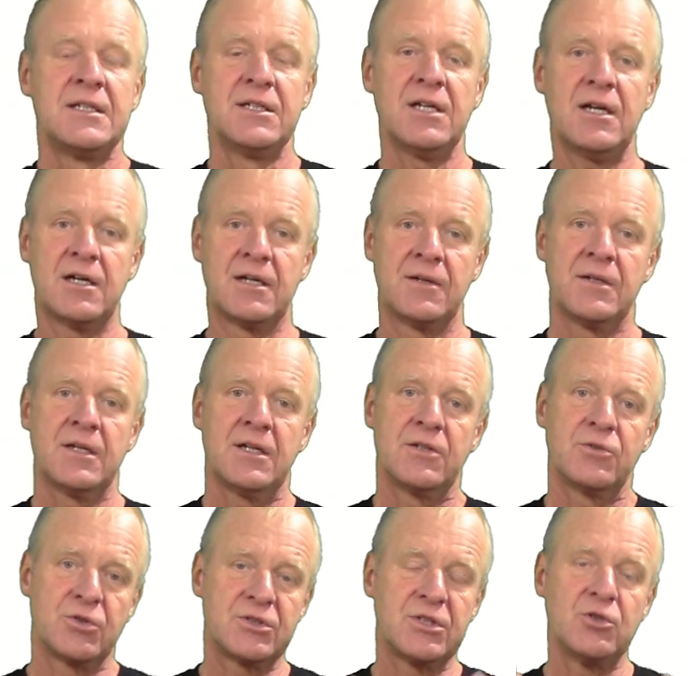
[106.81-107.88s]
Ja,
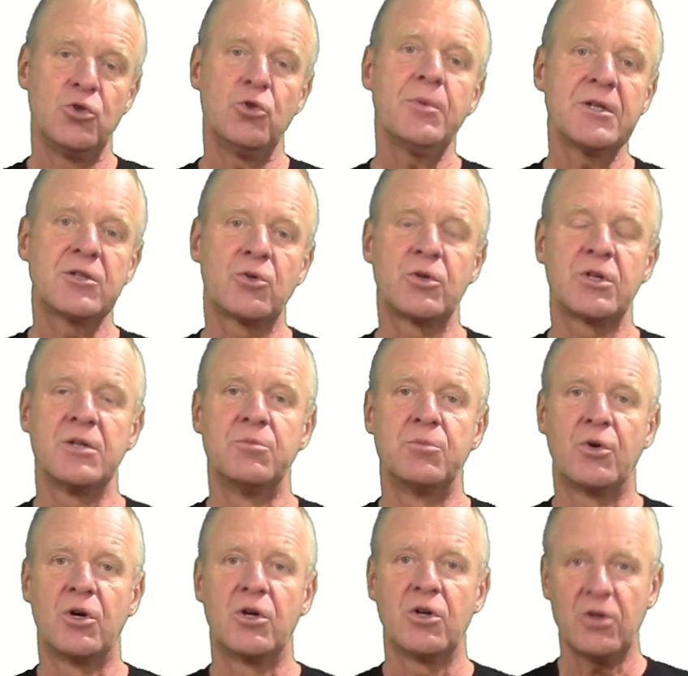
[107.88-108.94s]
durch den Überdruck im
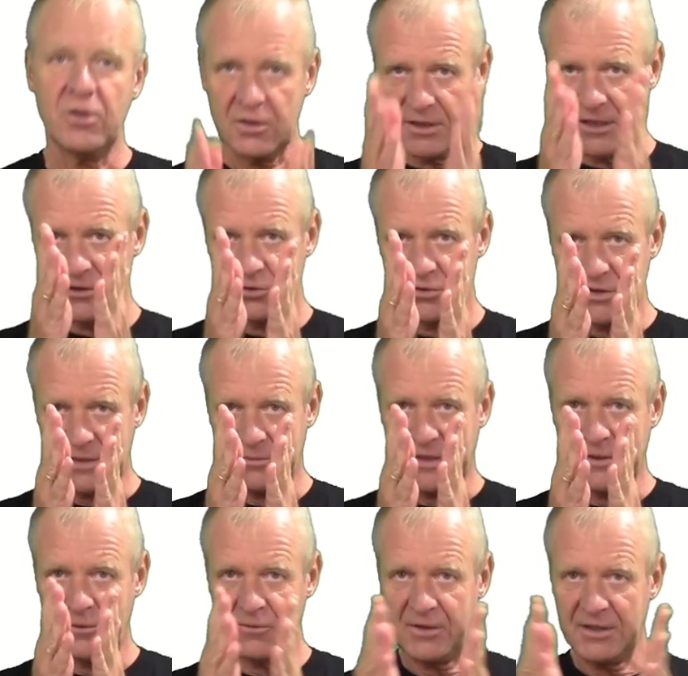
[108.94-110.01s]
Bohrloch geht uns am
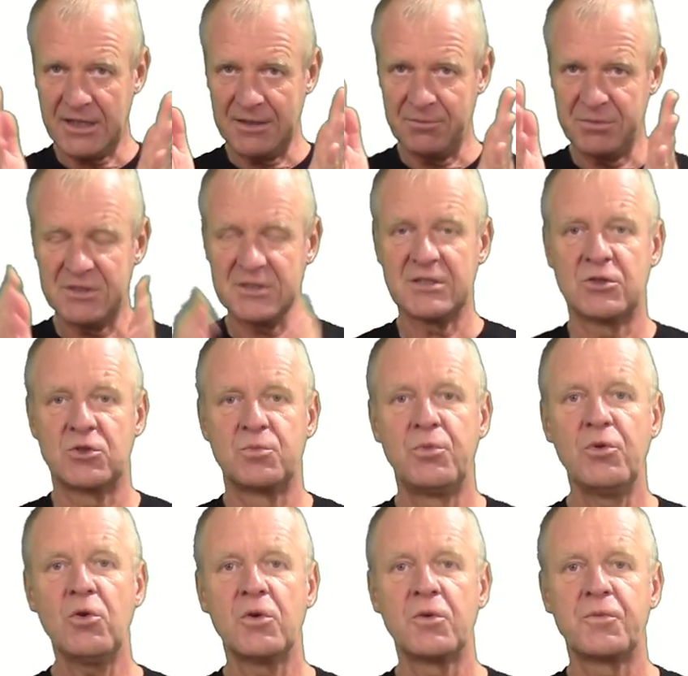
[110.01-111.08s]
Anfang ein bisschen
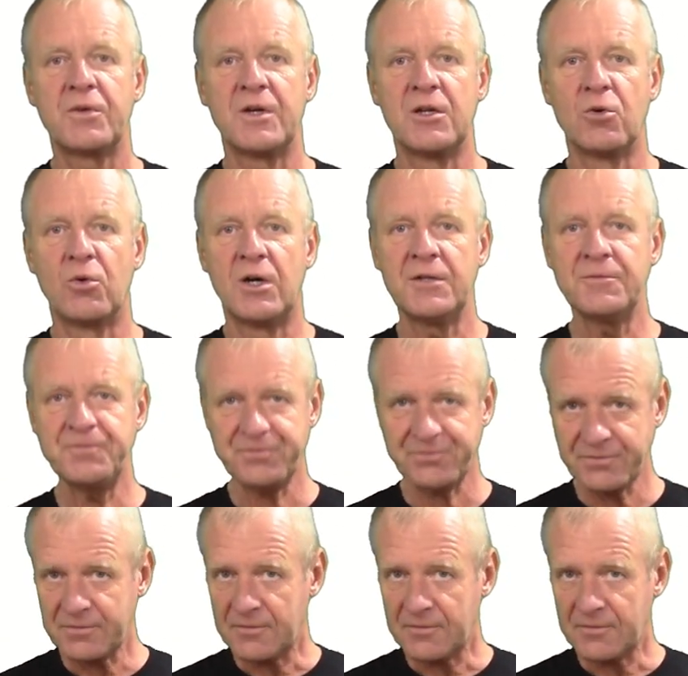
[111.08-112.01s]
Spülung verloren,